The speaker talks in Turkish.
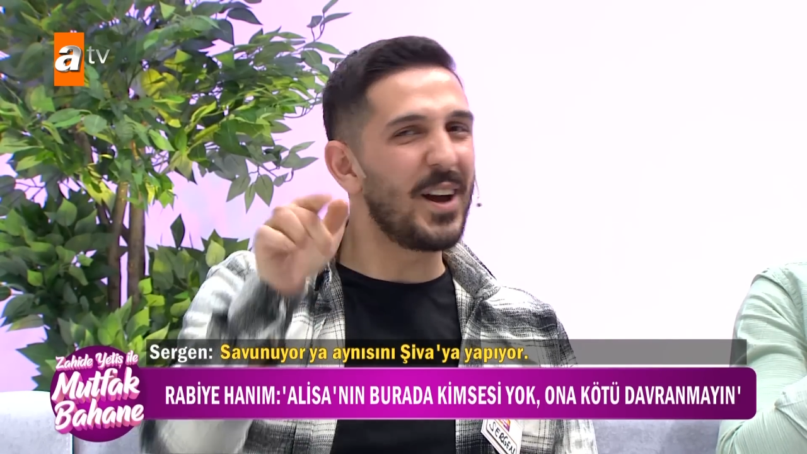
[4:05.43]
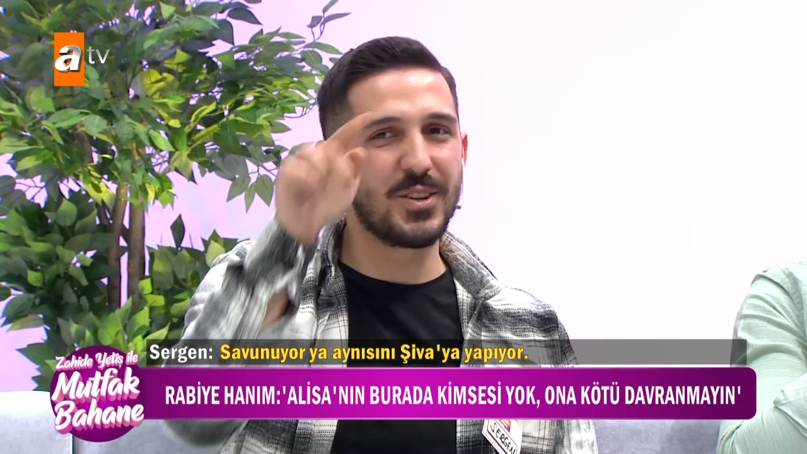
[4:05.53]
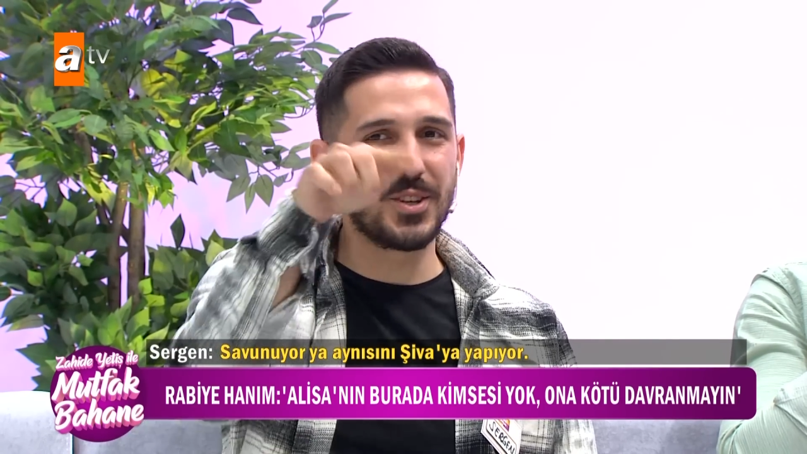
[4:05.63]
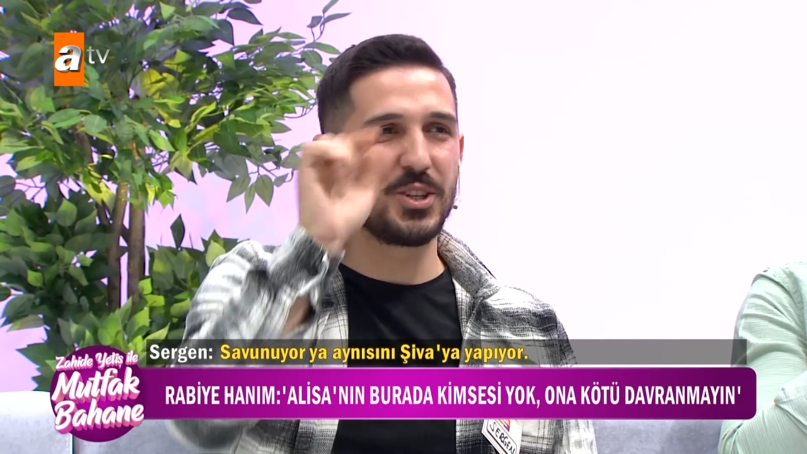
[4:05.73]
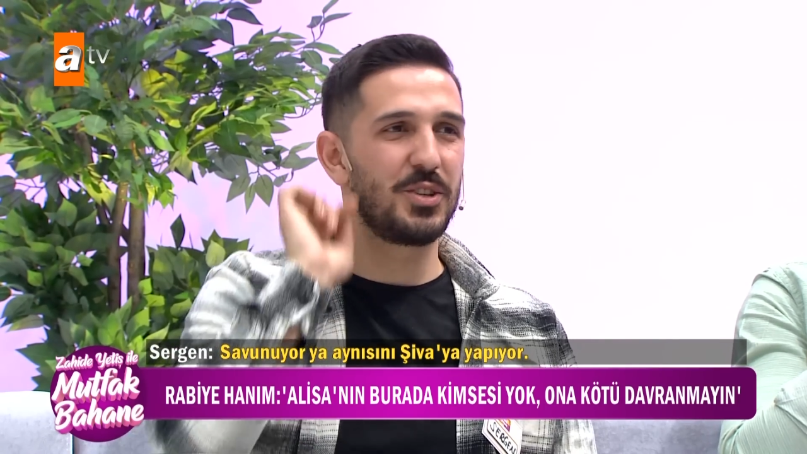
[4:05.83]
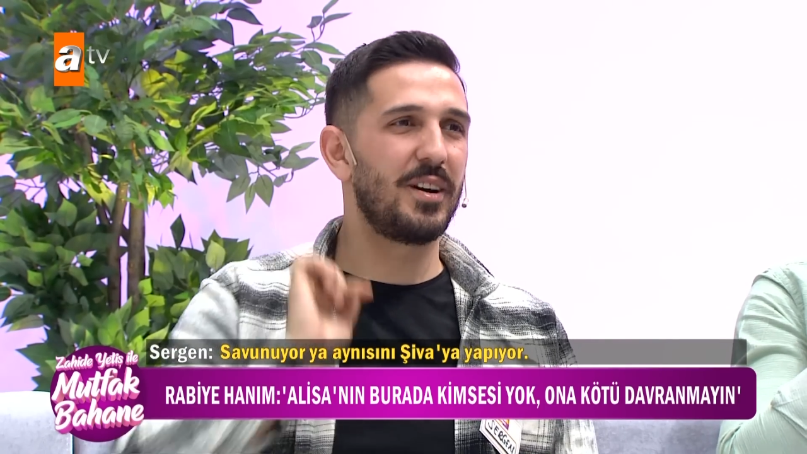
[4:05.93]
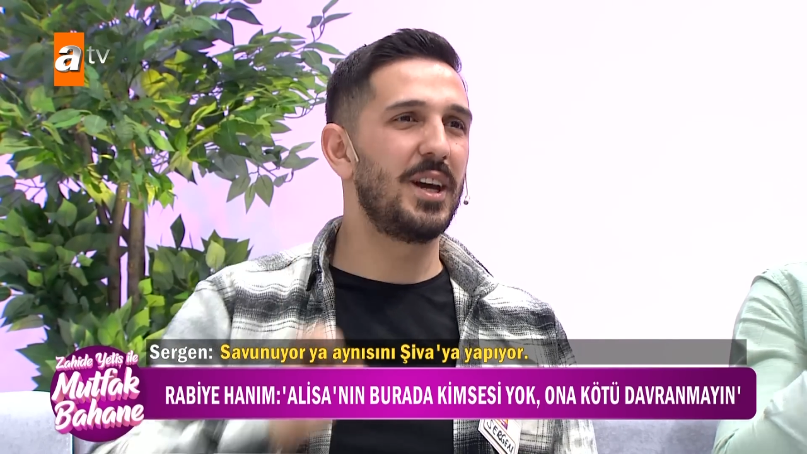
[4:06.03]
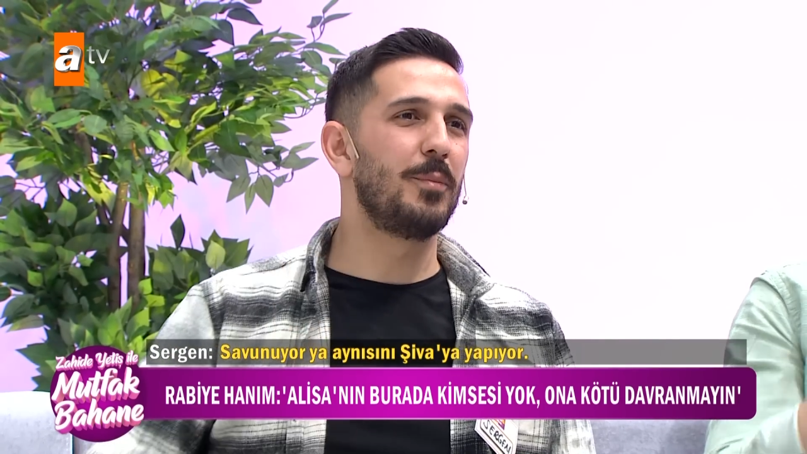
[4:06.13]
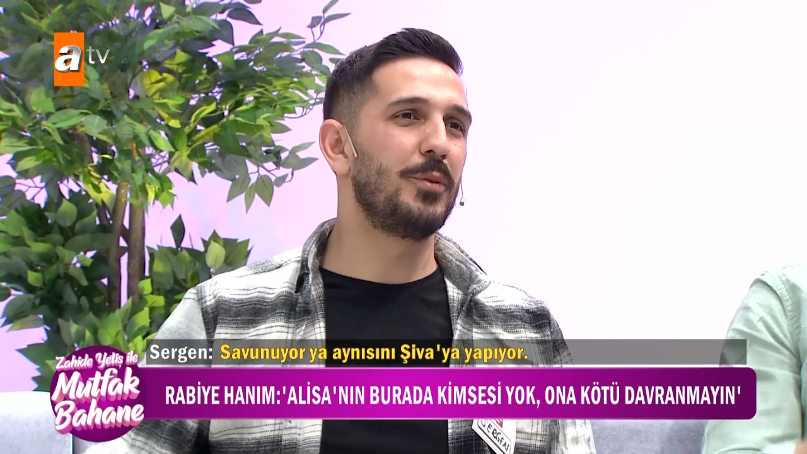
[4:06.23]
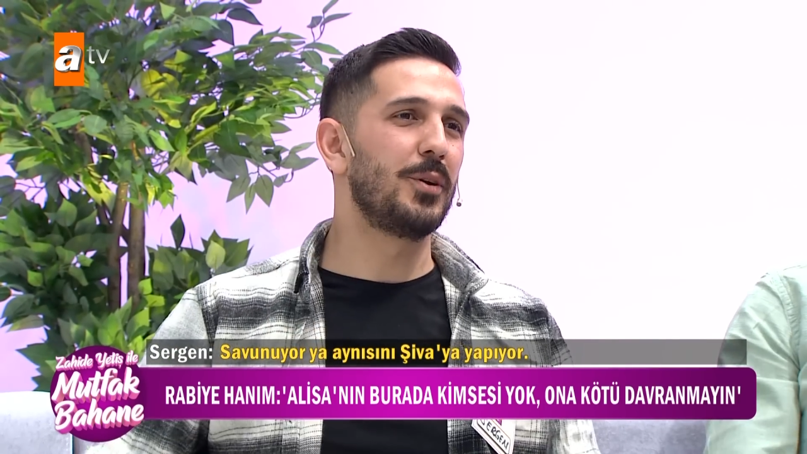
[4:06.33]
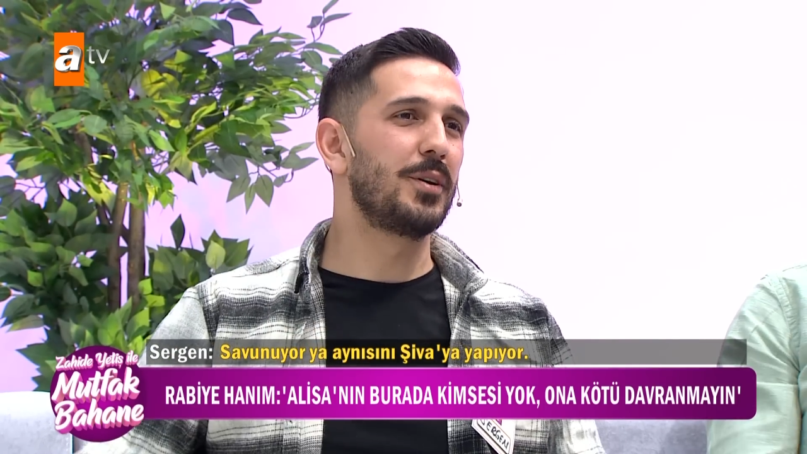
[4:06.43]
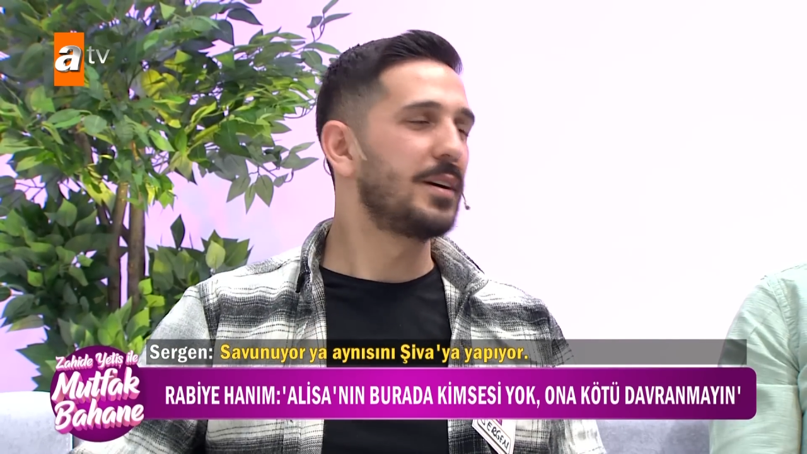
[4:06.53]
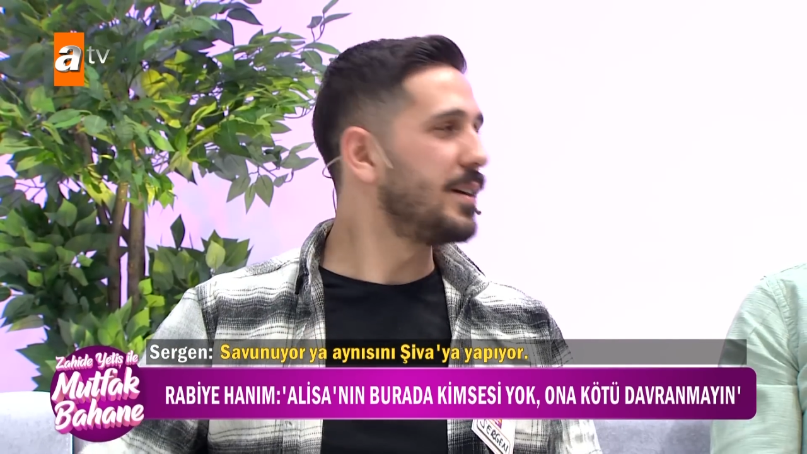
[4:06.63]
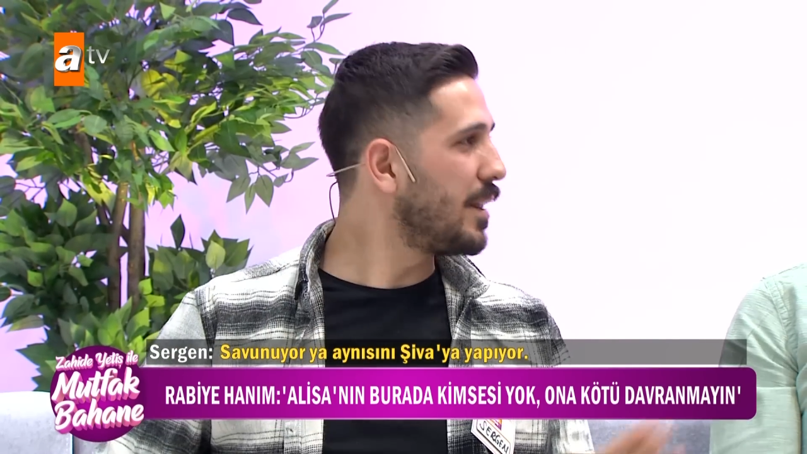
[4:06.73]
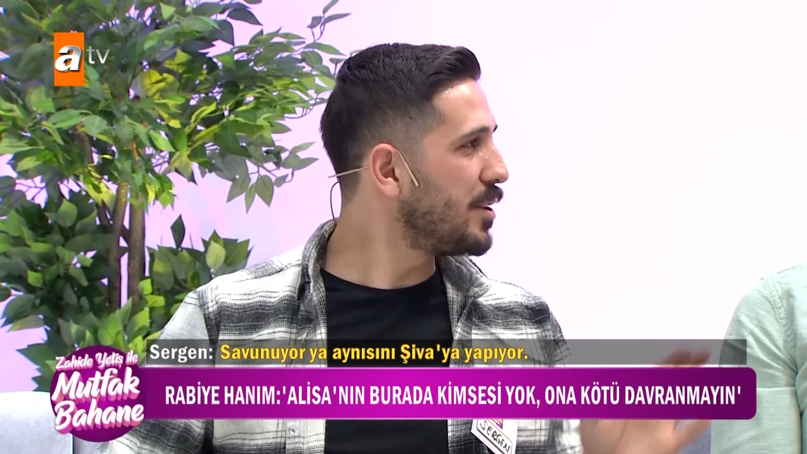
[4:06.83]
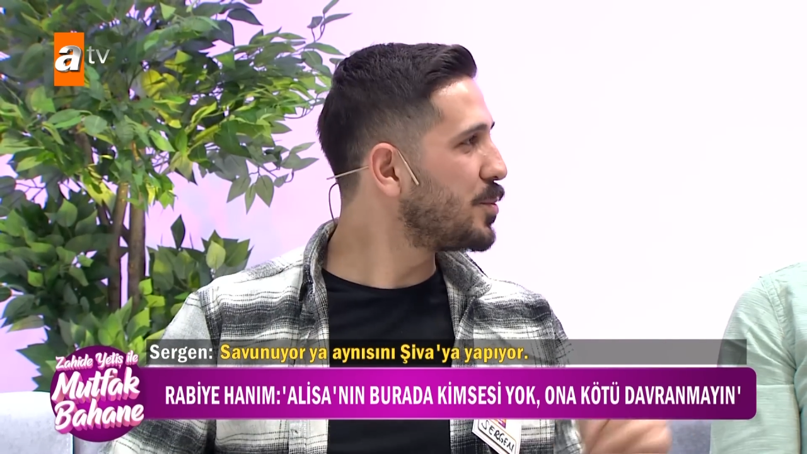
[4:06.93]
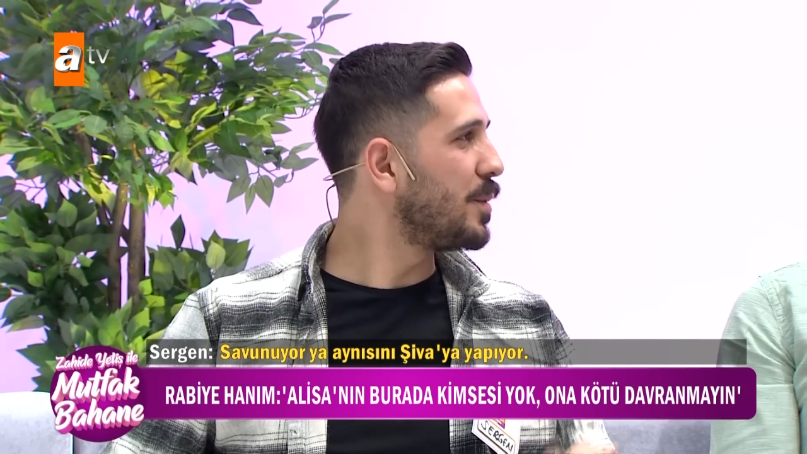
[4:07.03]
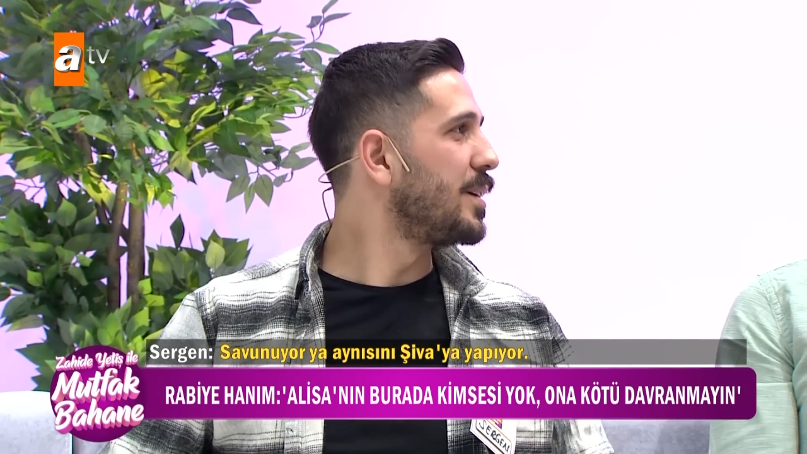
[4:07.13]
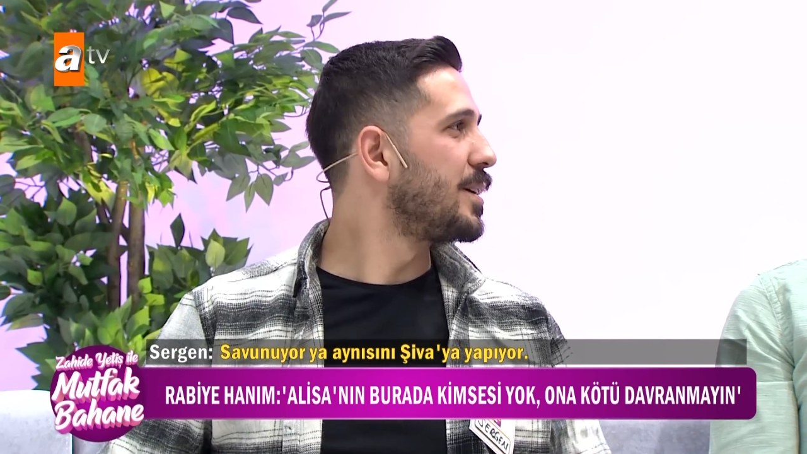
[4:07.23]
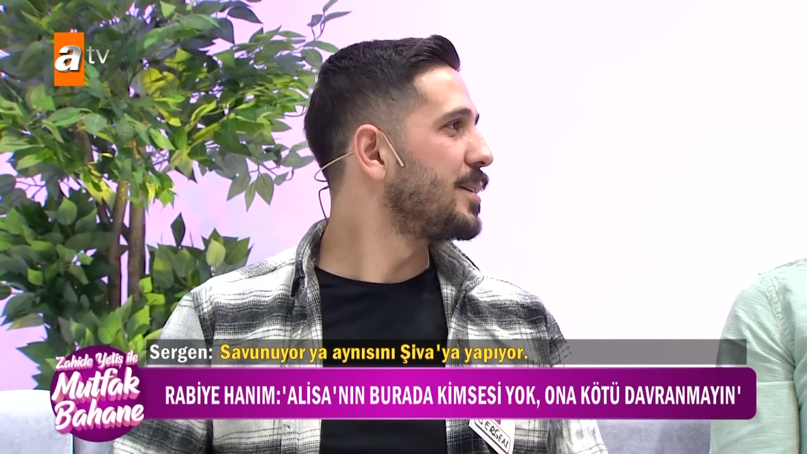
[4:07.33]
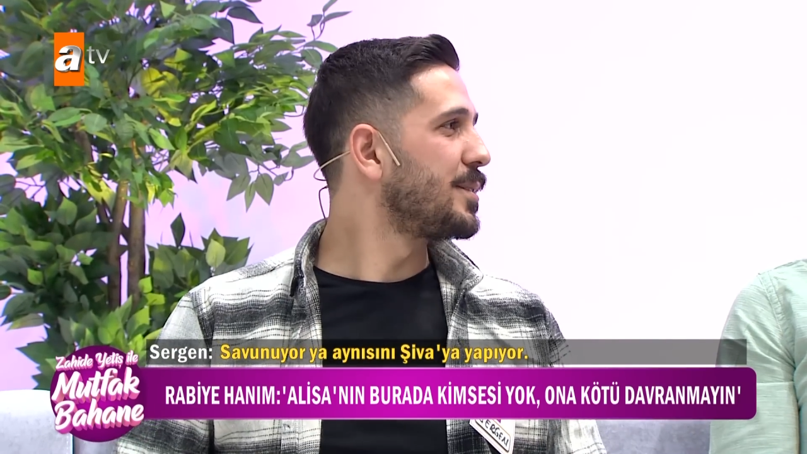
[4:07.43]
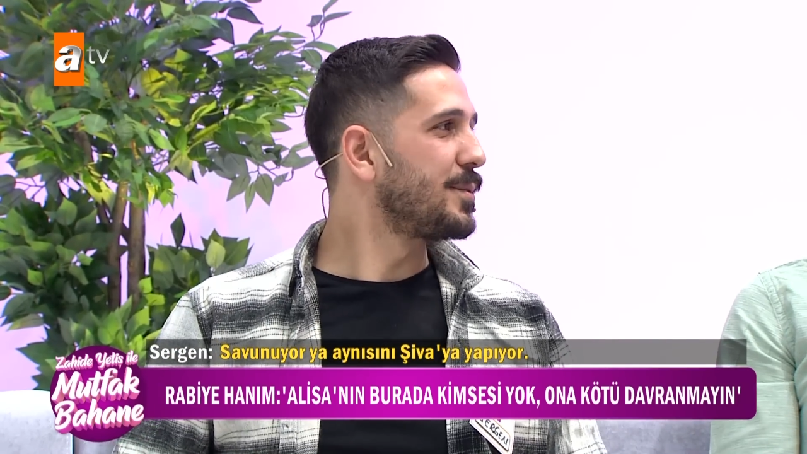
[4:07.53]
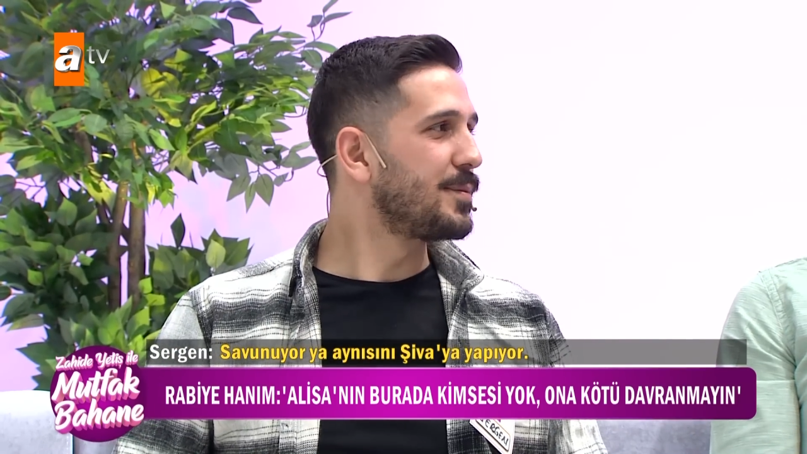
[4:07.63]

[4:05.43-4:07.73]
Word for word: aynısını Şiva sen öğren Yanlış Hayatım, istediğini